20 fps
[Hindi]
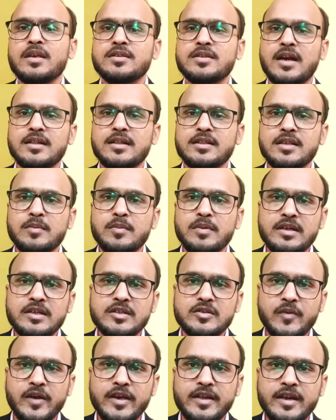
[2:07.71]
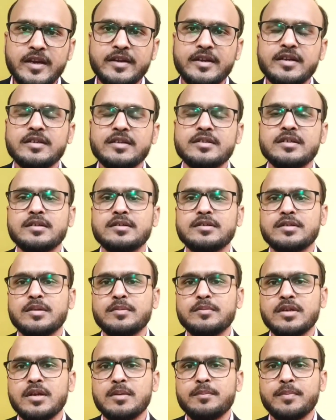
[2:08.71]
छाती में रिस्पायरेटरी
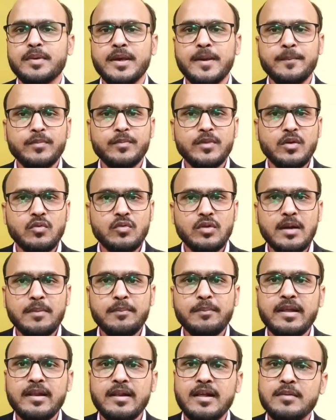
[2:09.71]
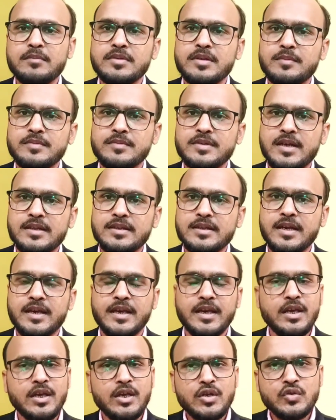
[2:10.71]
सिम्टम पे उनका बलगम जम जाता
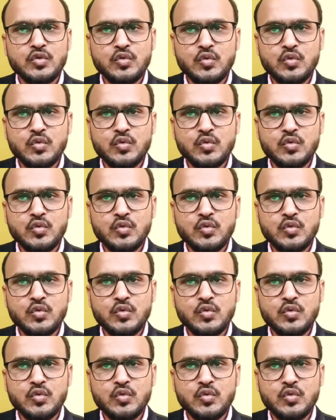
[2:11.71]
है